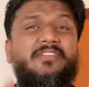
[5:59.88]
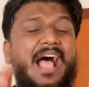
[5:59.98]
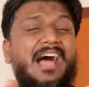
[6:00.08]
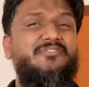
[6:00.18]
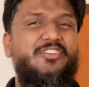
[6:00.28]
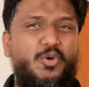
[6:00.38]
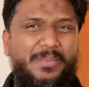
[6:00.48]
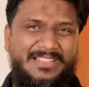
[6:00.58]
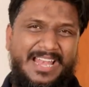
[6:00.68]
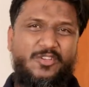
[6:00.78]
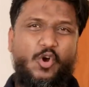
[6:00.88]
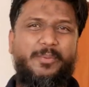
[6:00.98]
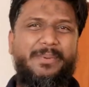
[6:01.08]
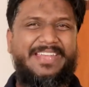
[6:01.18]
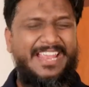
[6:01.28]
फिलहाल वीडियो में इतना ही और
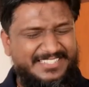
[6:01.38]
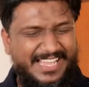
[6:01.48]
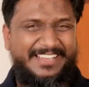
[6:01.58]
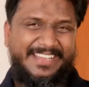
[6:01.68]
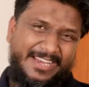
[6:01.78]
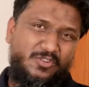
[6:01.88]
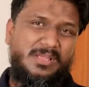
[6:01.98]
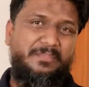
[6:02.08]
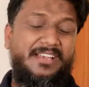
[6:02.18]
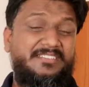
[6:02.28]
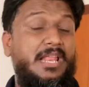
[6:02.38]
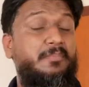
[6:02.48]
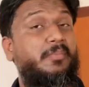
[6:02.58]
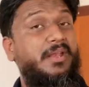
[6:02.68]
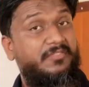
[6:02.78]
भी ढेर सारी टेक न्यूज अपडेट्स के लिए हमारी